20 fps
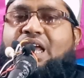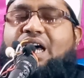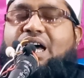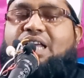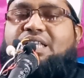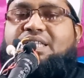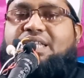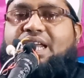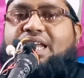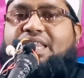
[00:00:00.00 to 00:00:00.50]

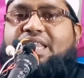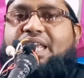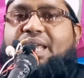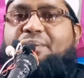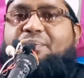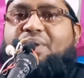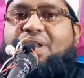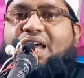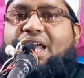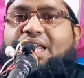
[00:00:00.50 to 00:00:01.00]
হাজরাতে
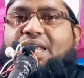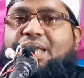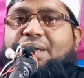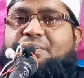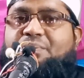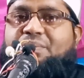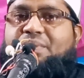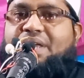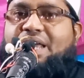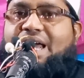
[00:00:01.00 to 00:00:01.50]

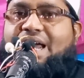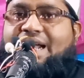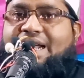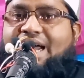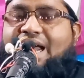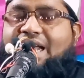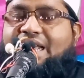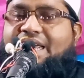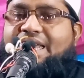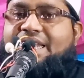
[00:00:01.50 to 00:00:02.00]
ইব্রাহিম
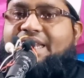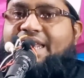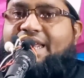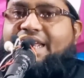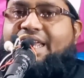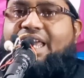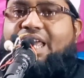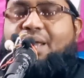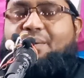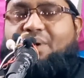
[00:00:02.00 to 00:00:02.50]
একাকি
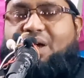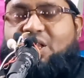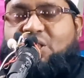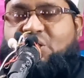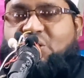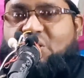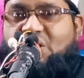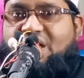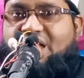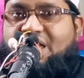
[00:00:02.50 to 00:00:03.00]
রেখে এবার
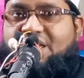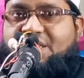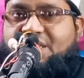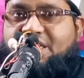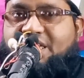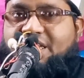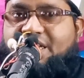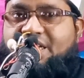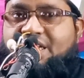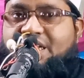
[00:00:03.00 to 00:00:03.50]
চলে
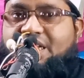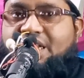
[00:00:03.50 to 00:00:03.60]
আসছেন